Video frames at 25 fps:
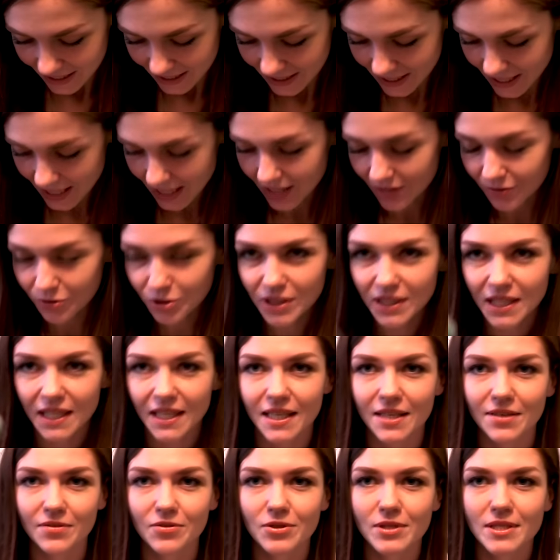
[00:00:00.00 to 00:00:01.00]
Так, вот
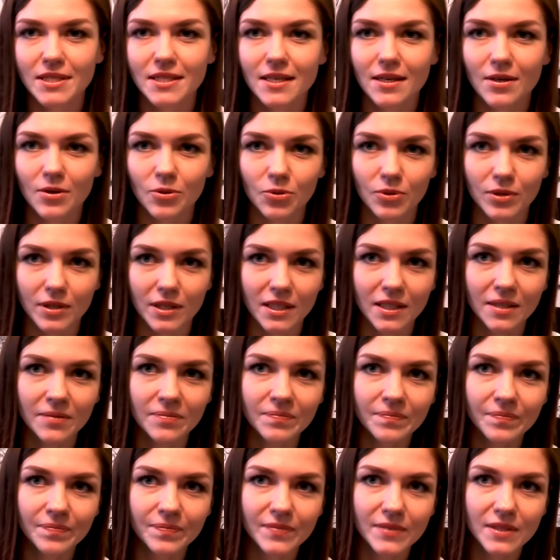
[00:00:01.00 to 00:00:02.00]
такие вот
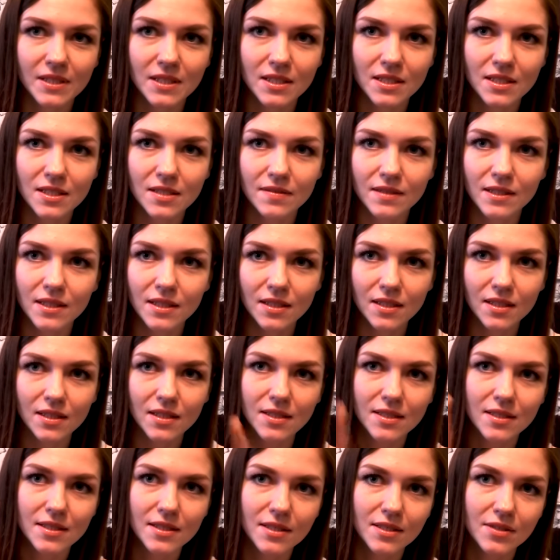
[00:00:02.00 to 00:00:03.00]
зеленые
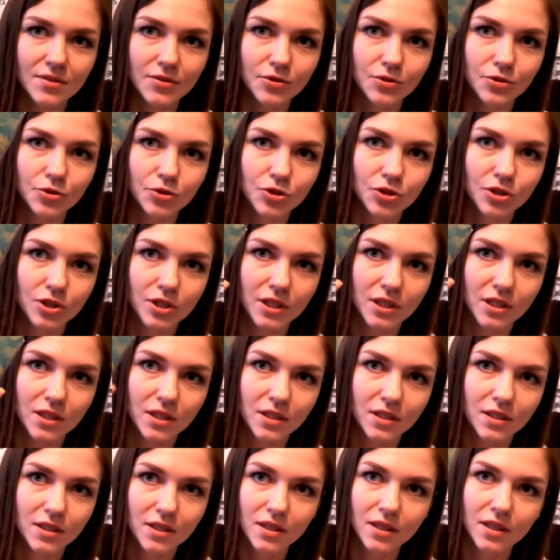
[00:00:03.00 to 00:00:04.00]
цветные. Здесь вот тоже
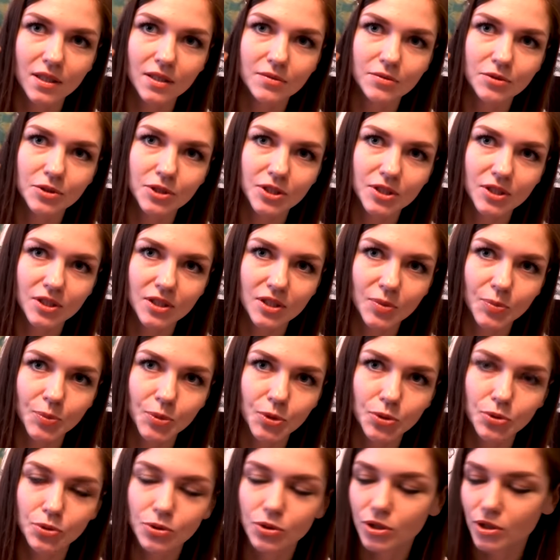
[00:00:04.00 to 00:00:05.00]
какие-то хвостики
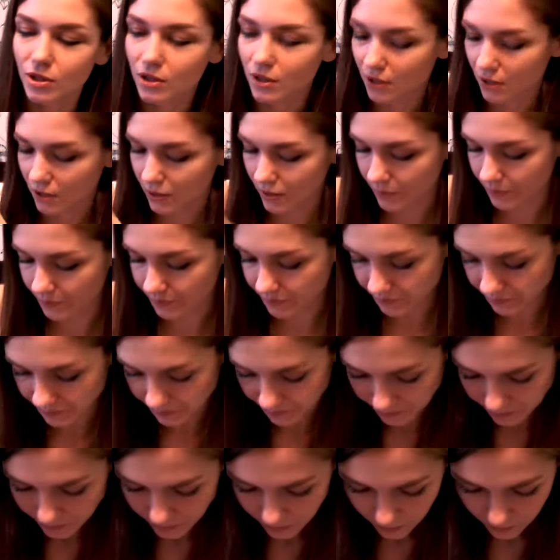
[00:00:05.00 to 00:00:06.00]
петушиные.
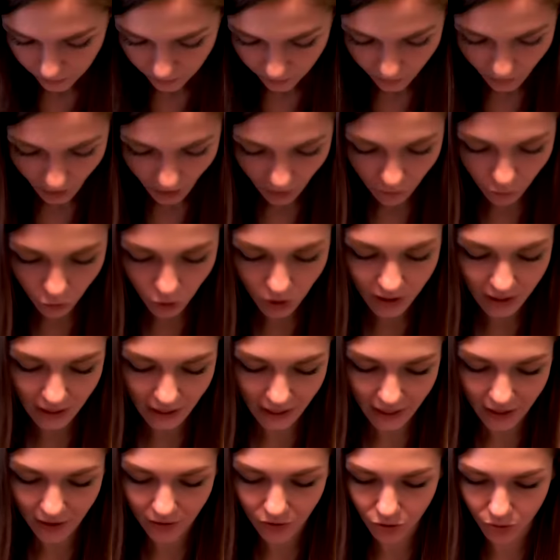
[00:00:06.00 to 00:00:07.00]
Вот
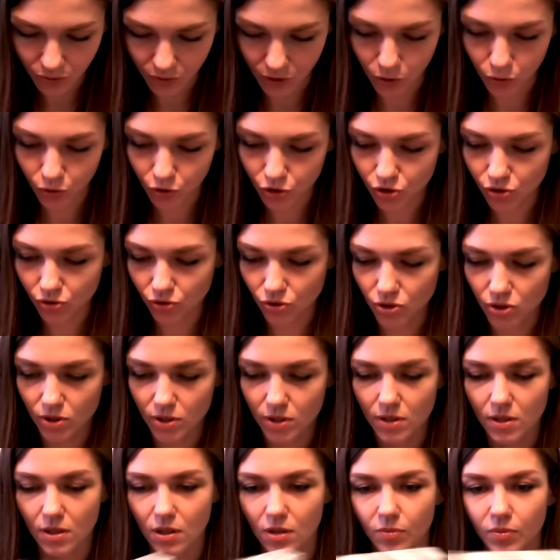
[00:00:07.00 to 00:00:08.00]
такие вот мне очень-очень
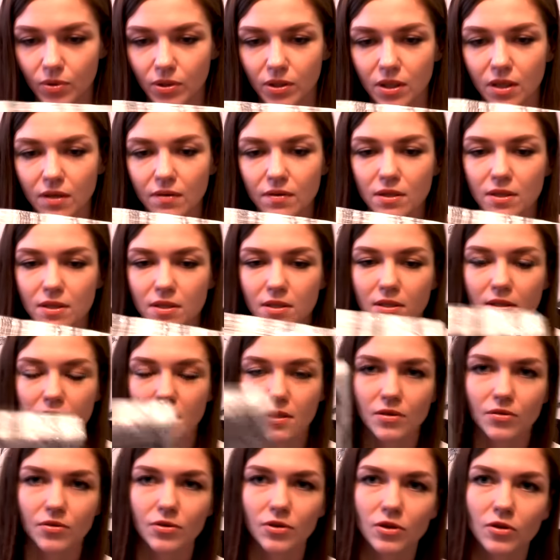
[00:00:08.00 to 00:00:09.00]
сильно понравились. Здесь
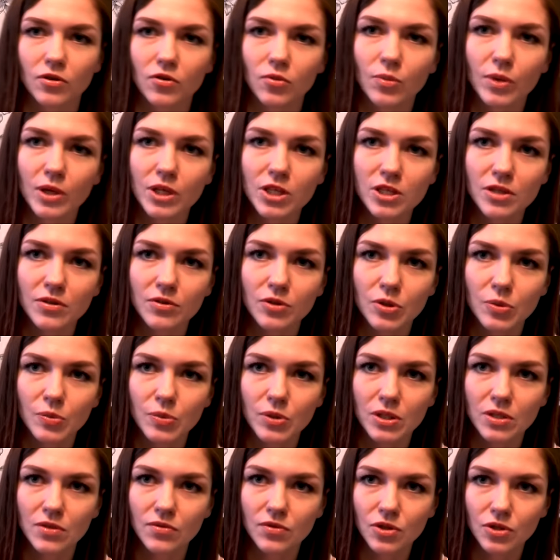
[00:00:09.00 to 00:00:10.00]
Эйфелева башня. В общем,
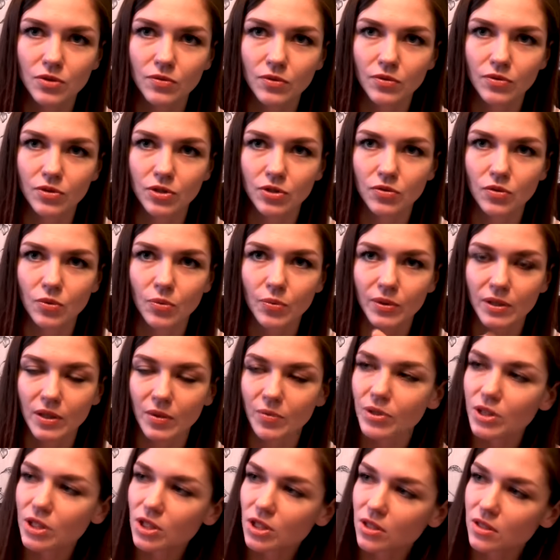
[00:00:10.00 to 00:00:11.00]
здесь всего-всего
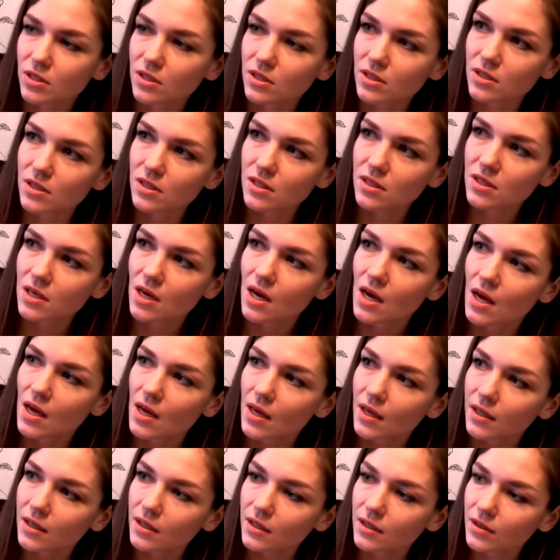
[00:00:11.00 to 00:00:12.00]
понамешано. Здесь
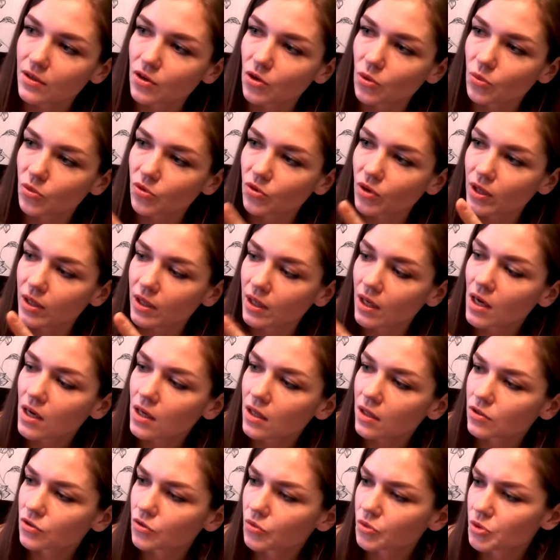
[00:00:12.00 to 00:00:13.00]
и Триумфальная
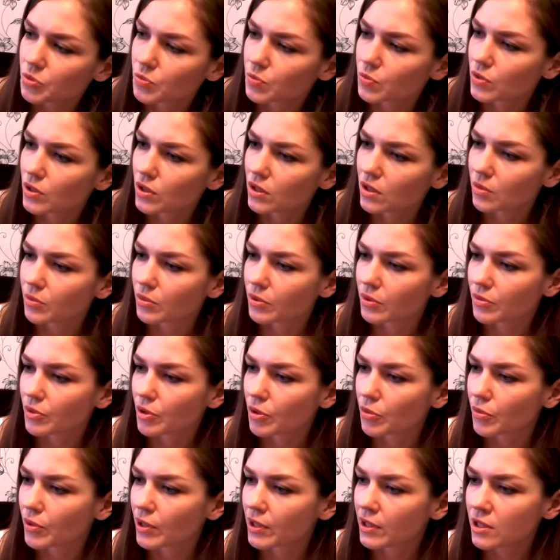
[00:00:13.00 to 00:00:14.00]
арка. Ну, в общем, я так
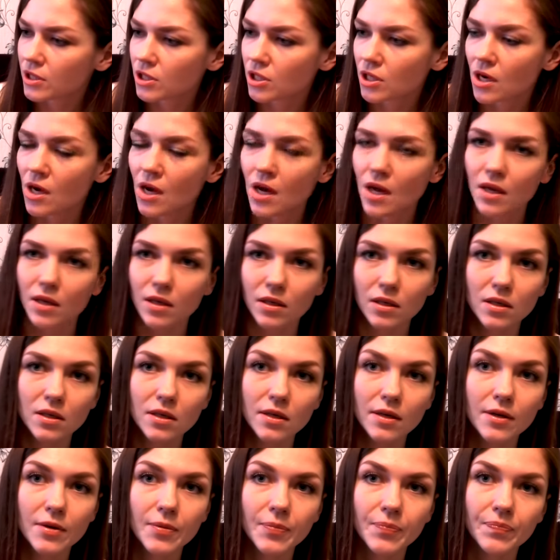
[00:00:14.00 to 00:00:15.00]
понимаю, Париж.
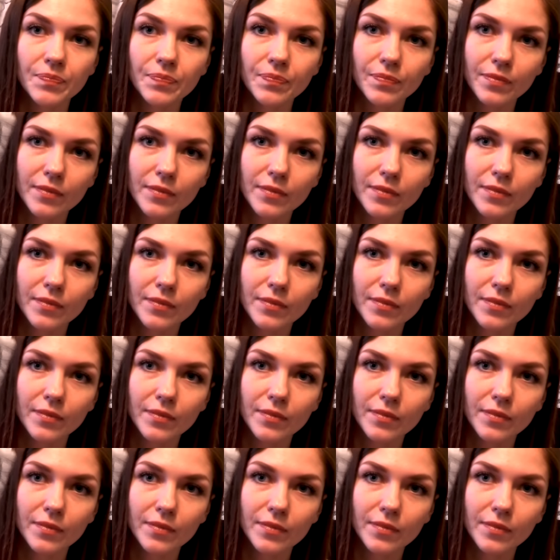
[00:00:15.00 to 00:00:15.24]
И